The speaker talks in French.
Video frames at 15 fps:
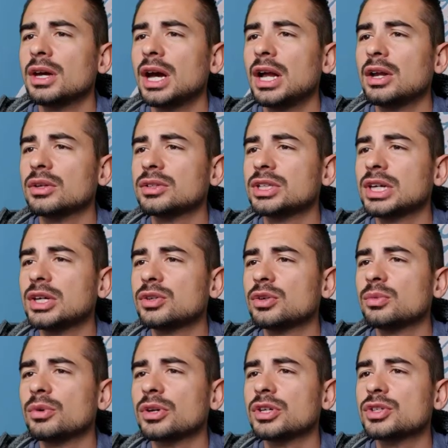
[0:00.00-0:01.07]
Alors
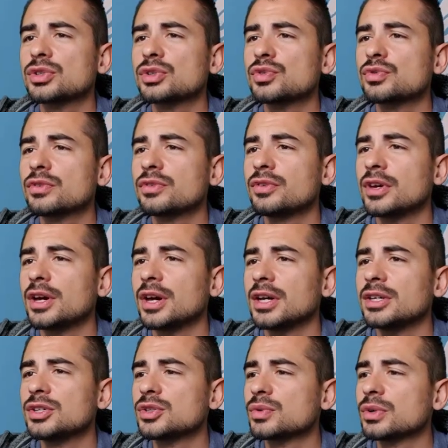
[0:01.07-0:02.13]
directement, qu'est-ce que je vais faire
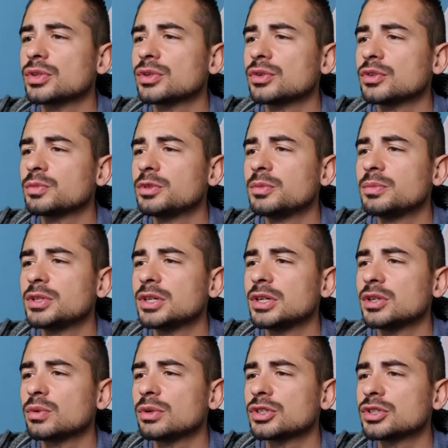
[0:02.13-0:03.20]
Ils sont à 30 000 pieds,
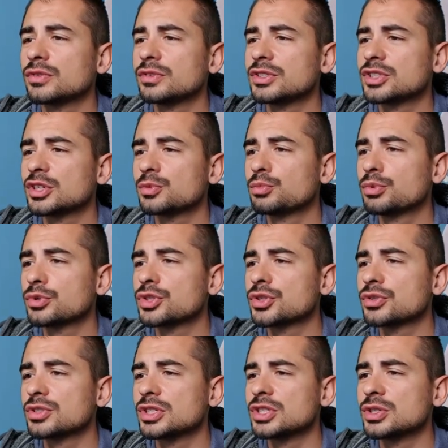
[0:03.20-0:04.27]
325 pour
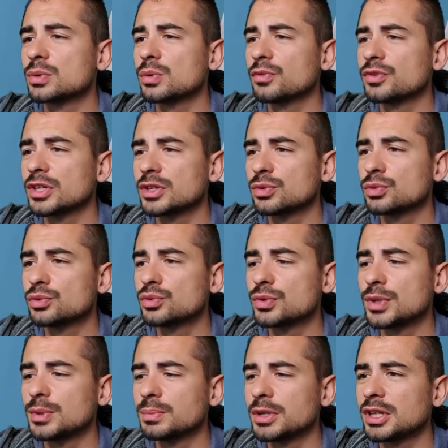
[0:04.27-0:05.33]
110. On vient tout de
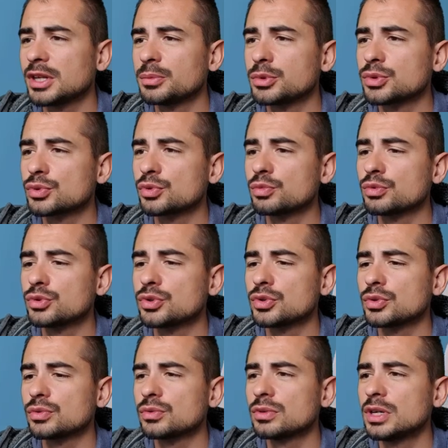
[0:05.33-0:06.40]
suite mettre la pause
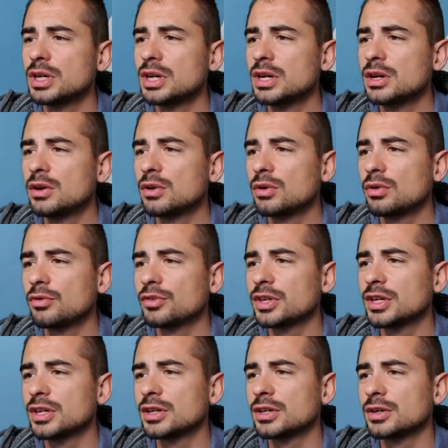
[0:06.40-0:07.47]
combustion. On
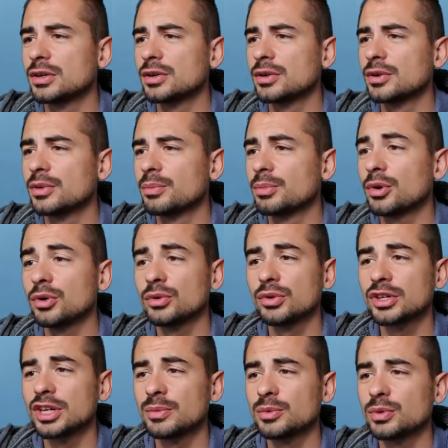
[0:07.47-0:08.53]
vient euh, prendre le
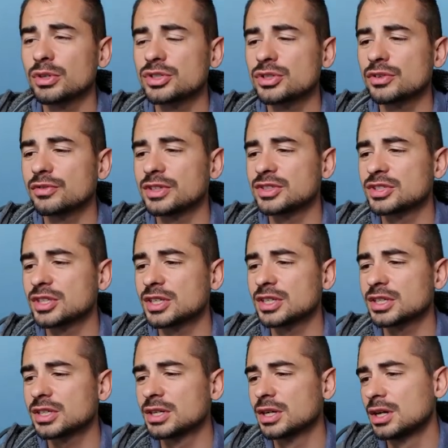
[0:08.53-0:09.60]
cap
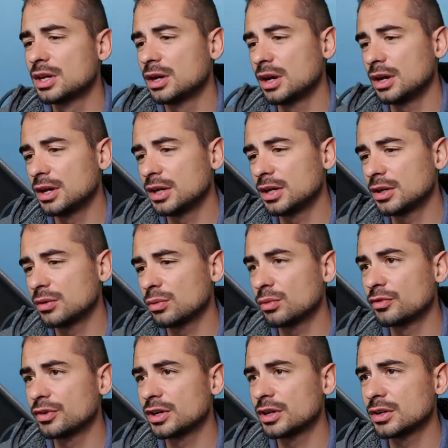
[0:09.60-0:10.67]
325 et on
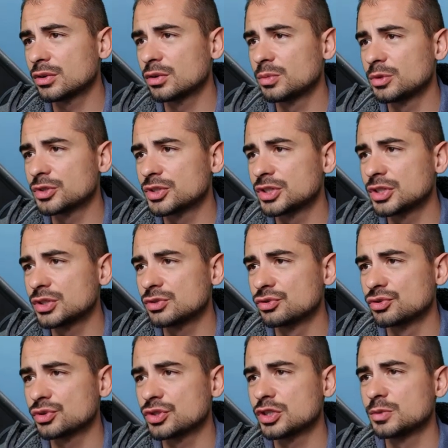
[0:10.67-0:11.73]
va commencer
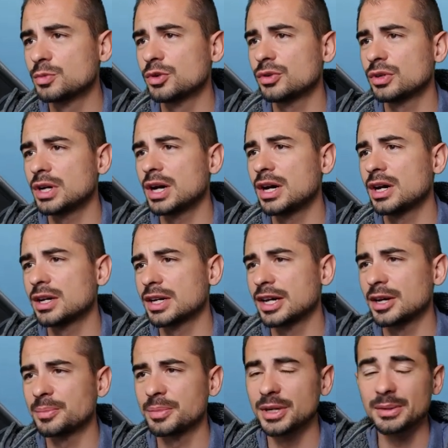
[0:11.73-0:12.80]
gentiment à
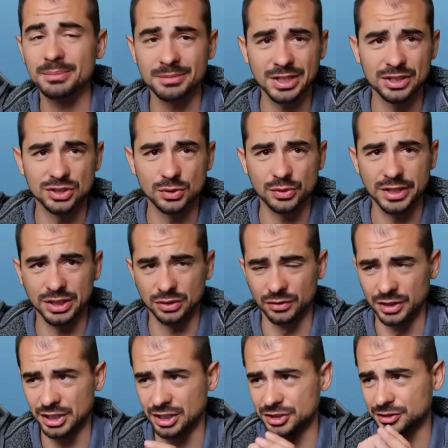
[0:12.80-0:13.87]
grimper max 0,84.